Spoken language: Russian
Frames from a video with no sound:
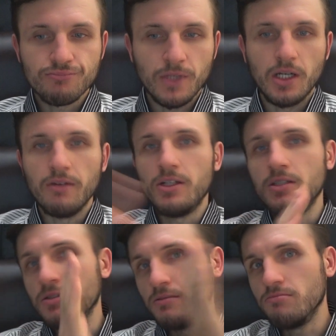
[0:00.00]
как
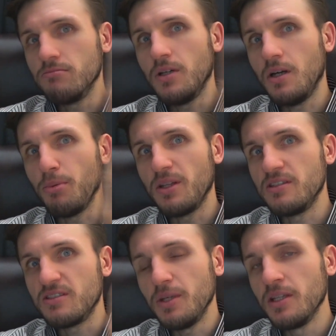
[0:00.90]
говорится,
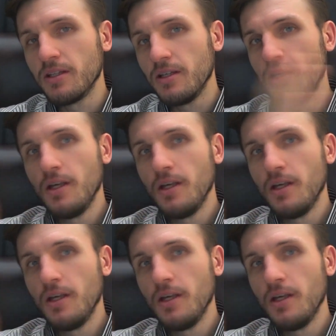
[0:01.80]
аплодисменты.